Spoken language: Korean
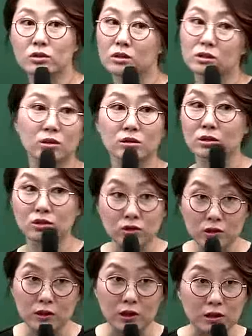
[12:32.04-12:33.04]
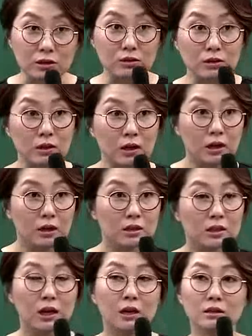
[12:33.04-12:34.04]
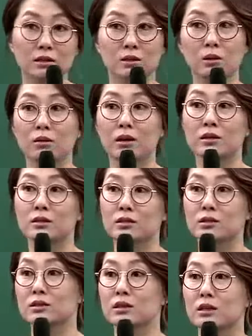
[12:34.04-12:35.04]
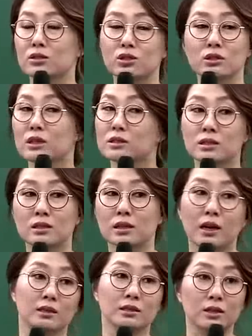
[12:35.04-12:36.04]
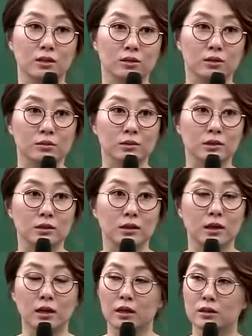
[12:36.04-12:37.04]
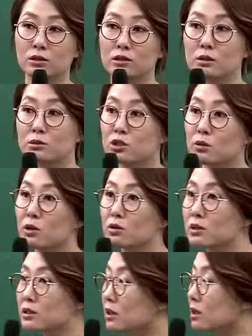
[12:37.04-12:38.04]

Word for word: 구성이 절대 쉬운 책이 아니고요 그 안에 들어가 있는 글자가 쉬운 한자들이 아니에요. 여러분들 천자문 처음에 어떻게